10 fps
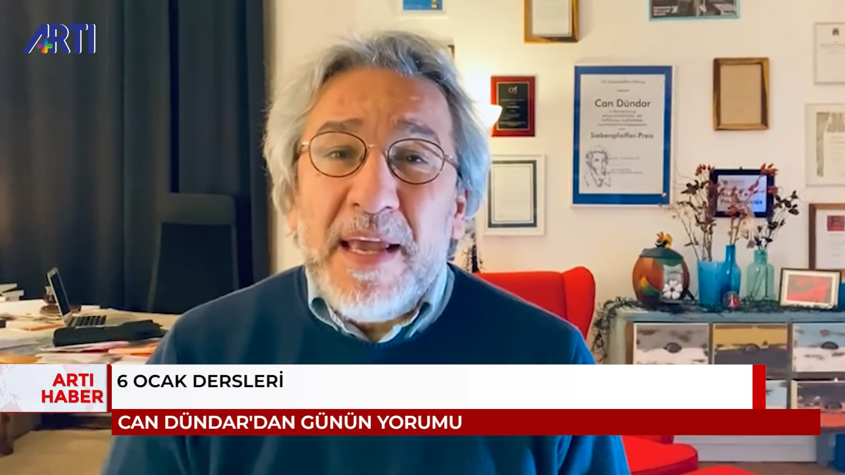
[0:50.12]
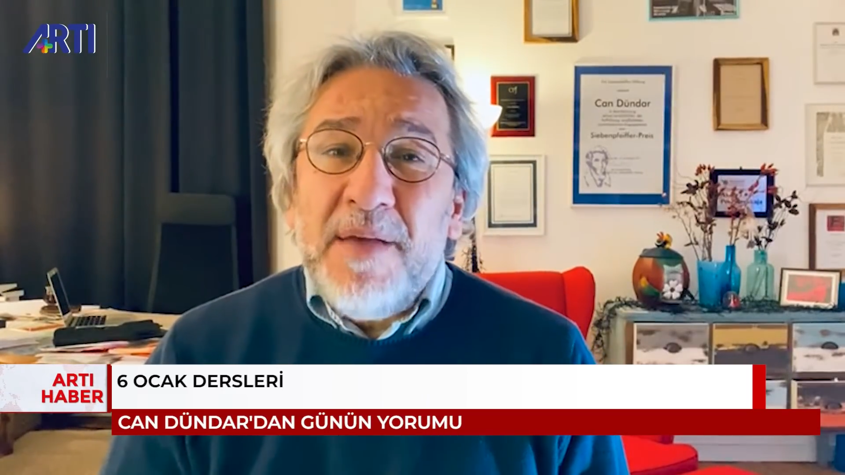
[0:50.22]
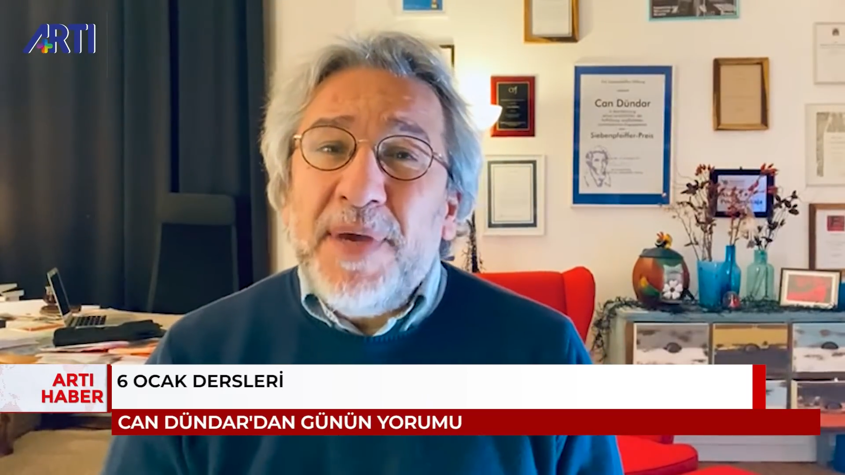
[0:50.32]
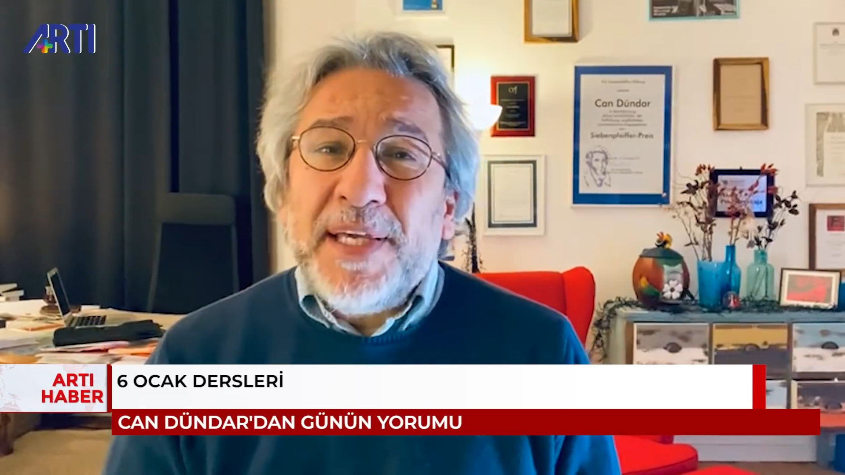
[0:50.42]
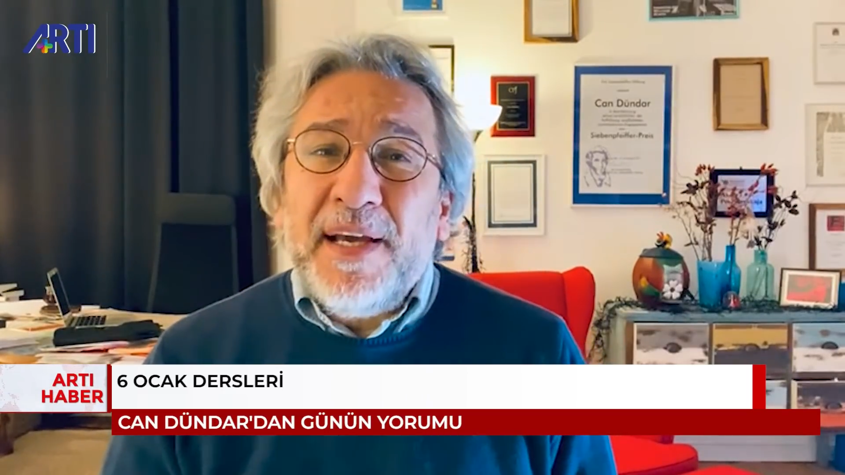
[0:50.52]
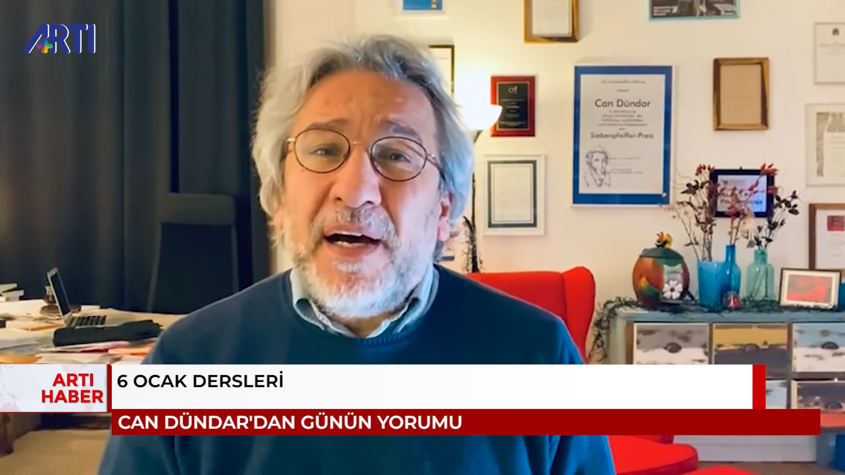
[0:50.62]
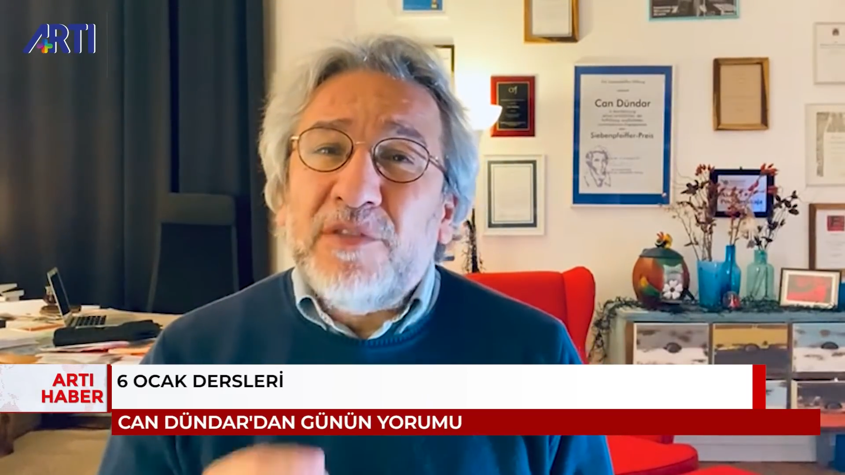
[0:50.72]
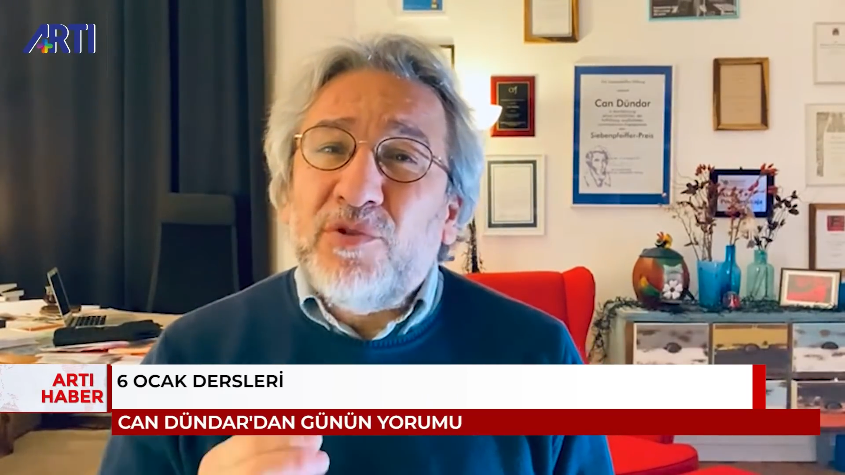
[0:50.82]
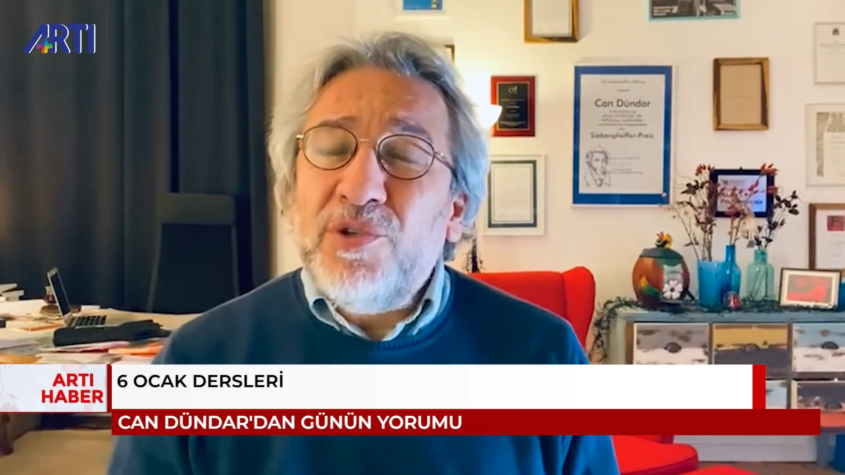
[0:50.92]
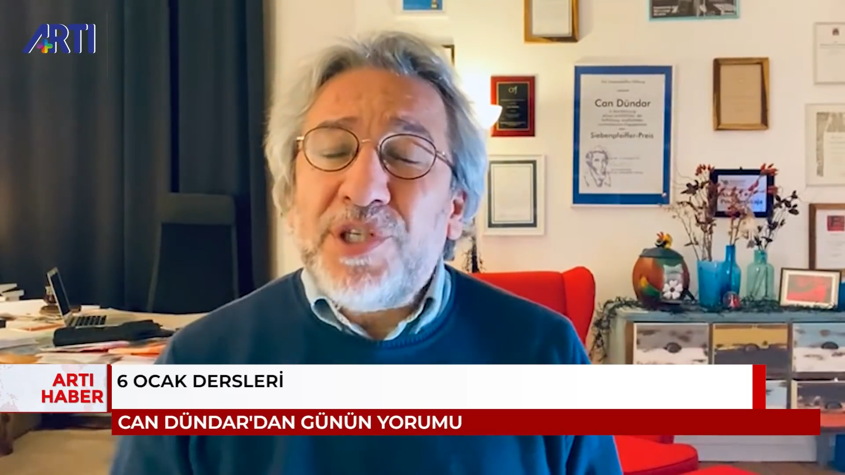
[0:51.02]
Peki
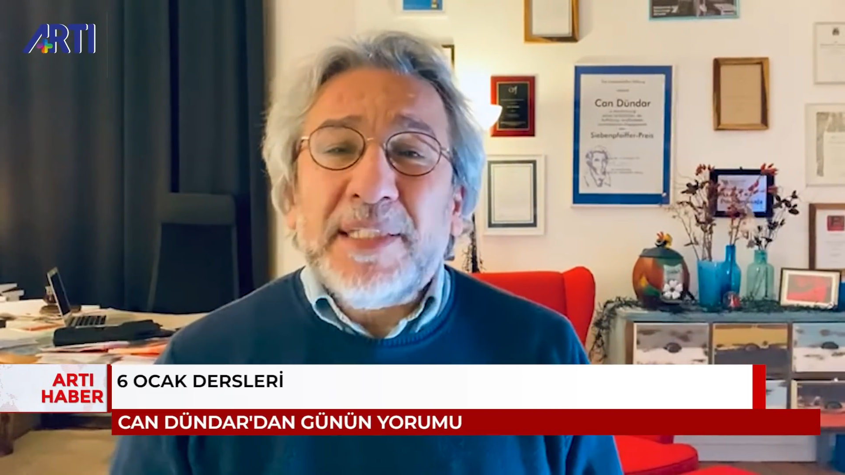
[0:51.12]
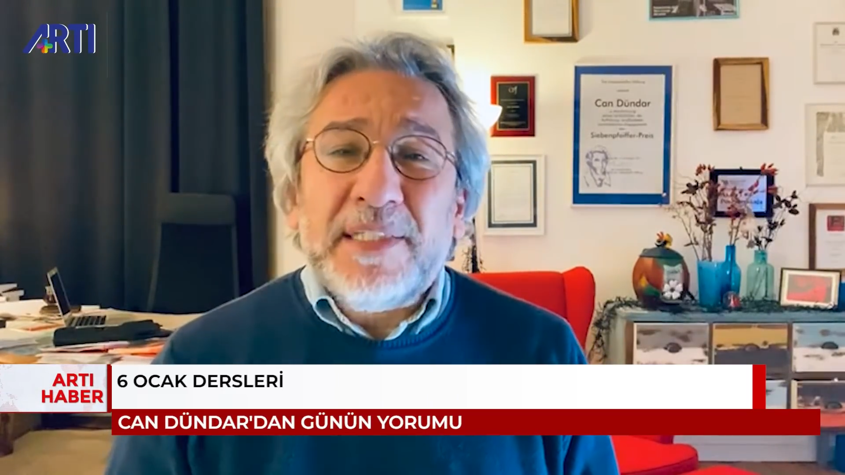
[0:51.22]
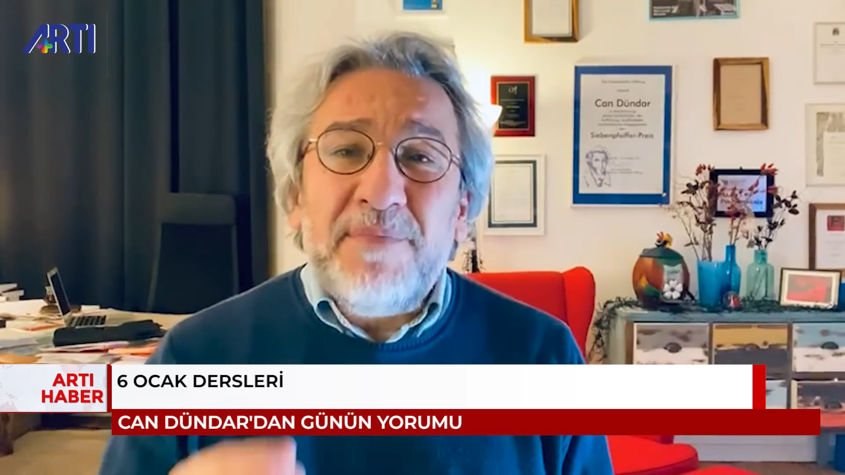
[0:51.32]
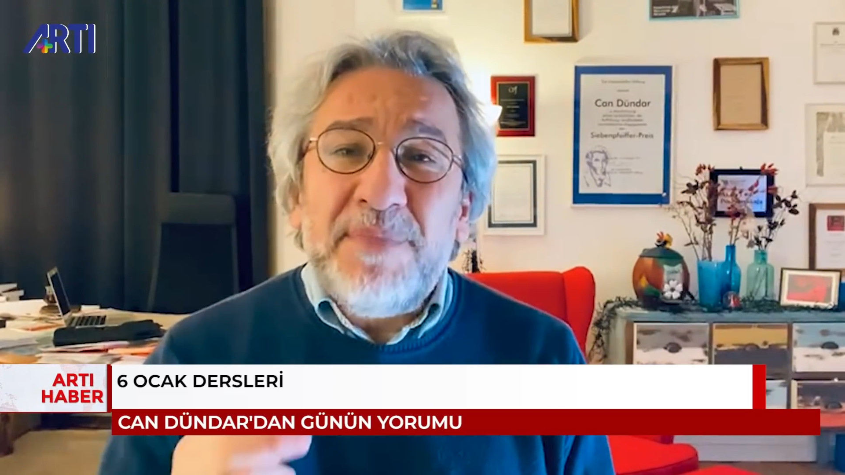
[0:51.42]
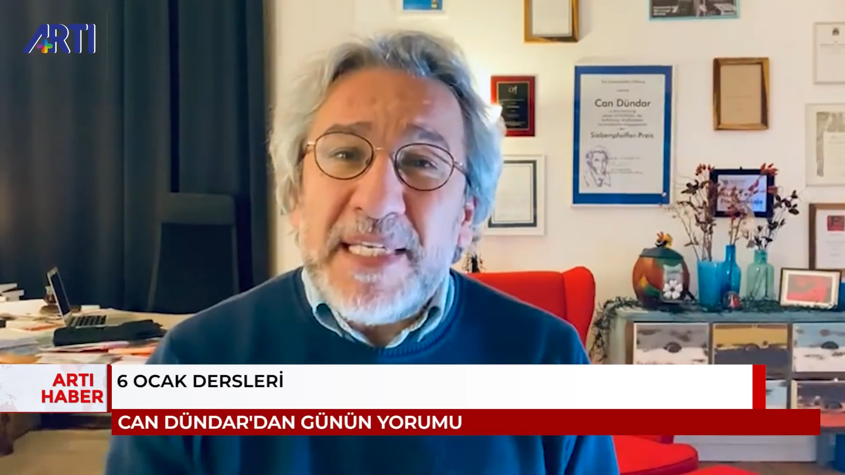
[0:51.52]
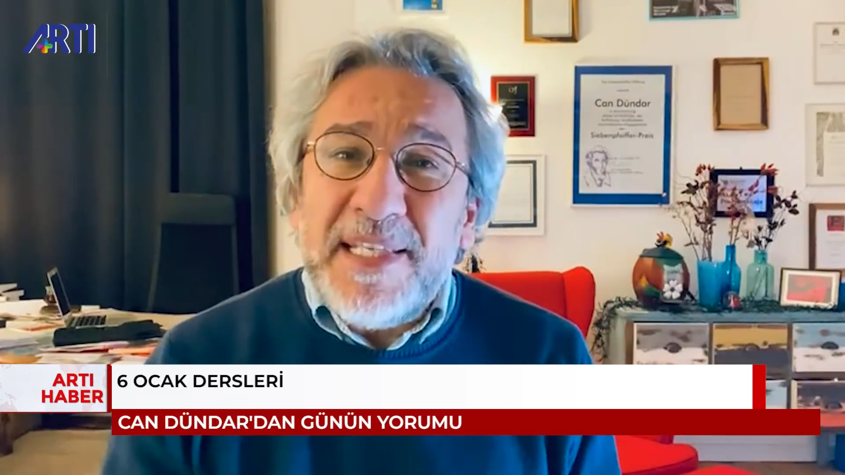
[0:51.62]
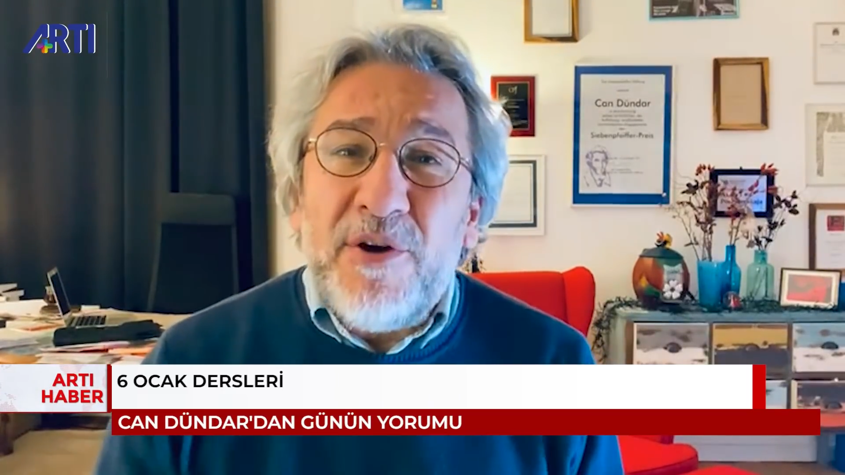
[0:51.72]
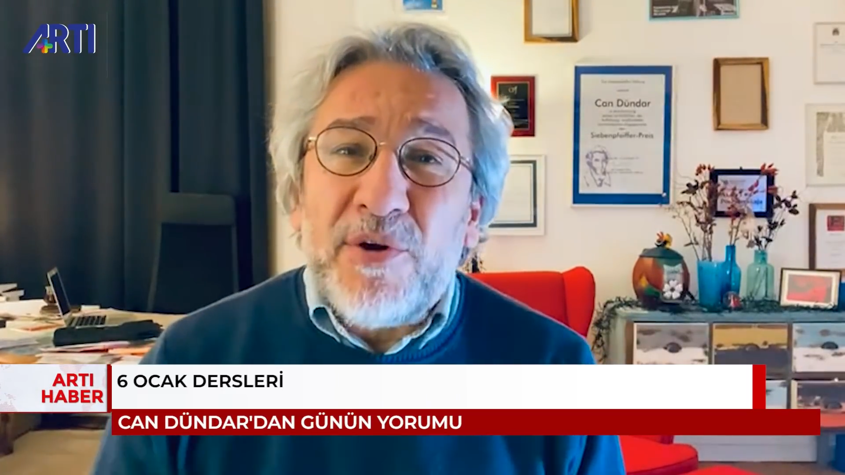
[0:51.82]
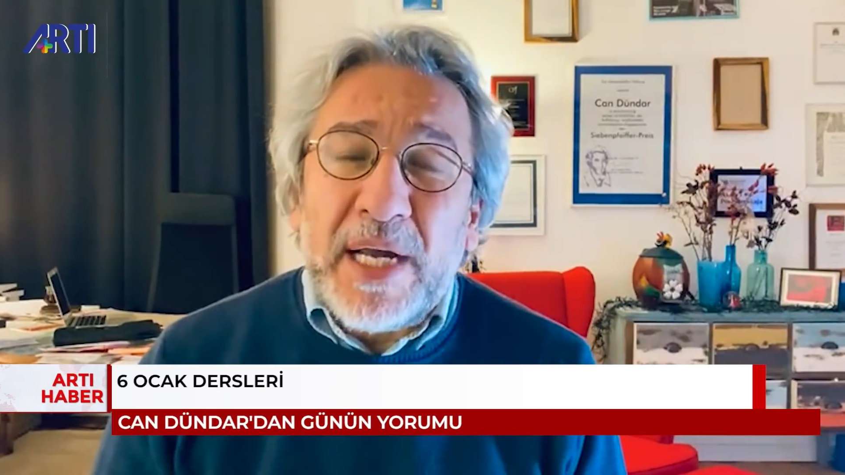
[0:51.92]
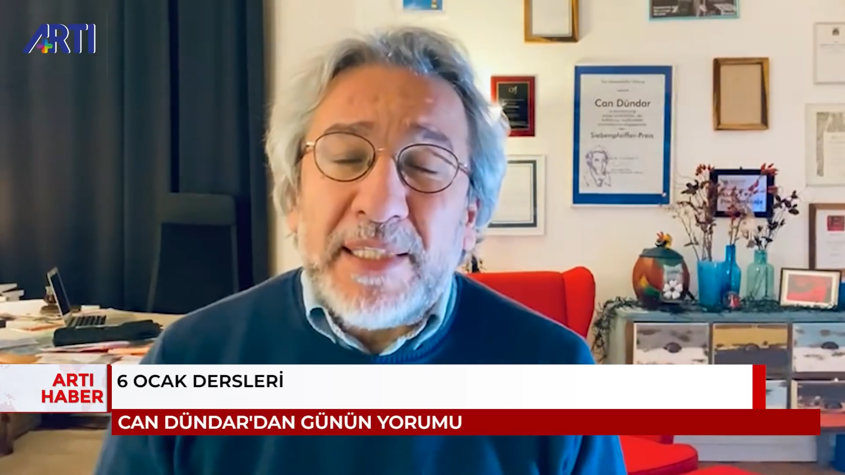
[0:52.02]
6 Ocak'tan biz ne
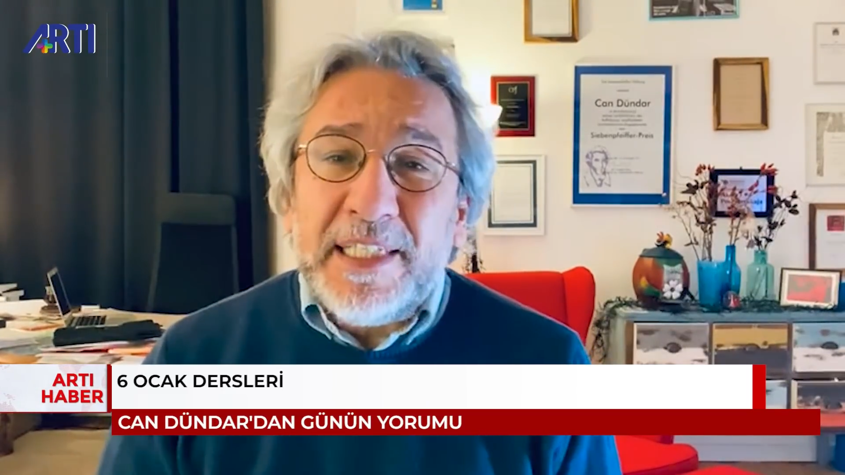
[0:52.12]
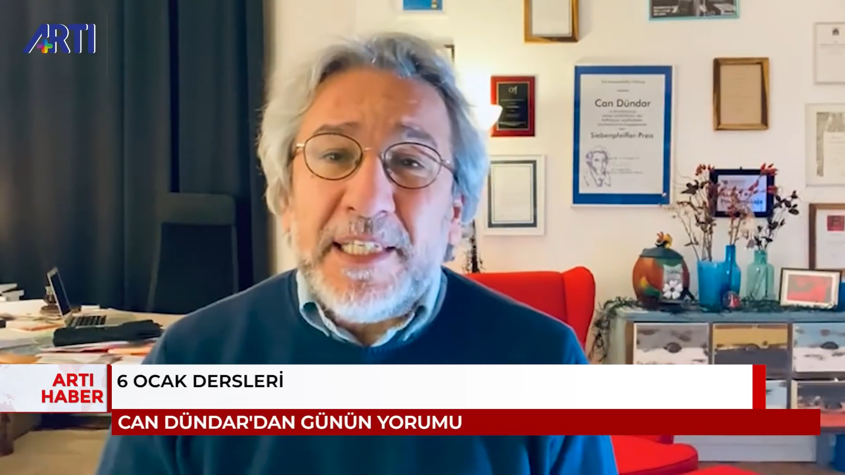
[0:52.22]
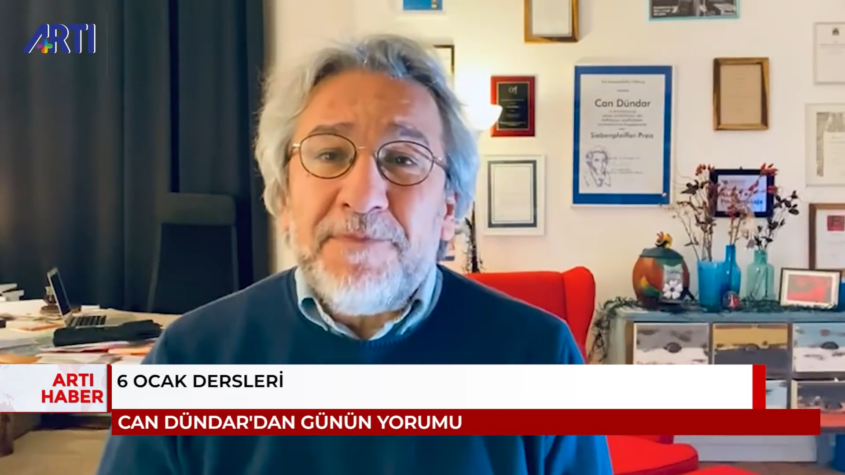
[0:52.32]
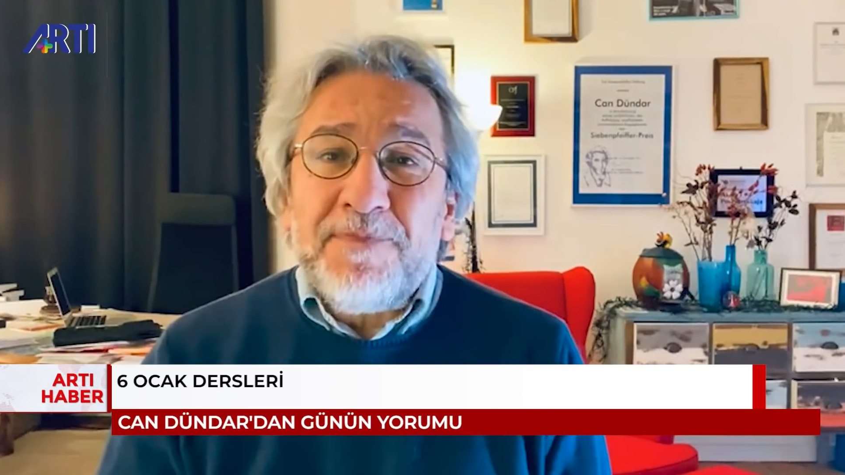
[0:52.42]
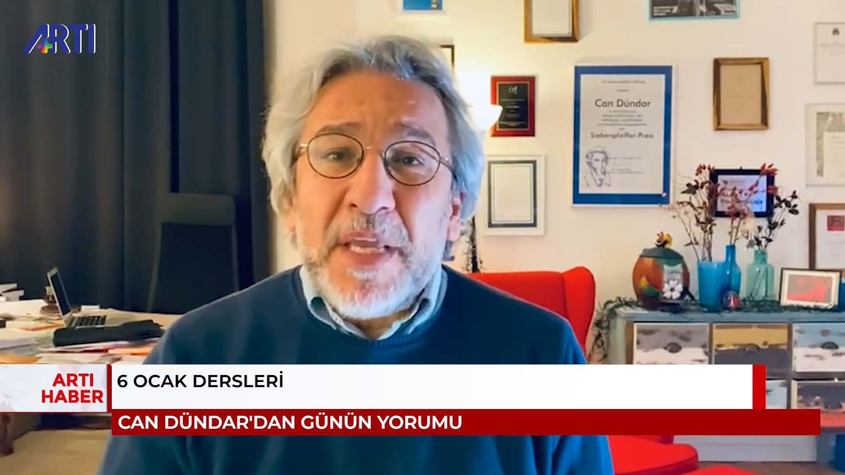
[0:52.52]
öğrendik?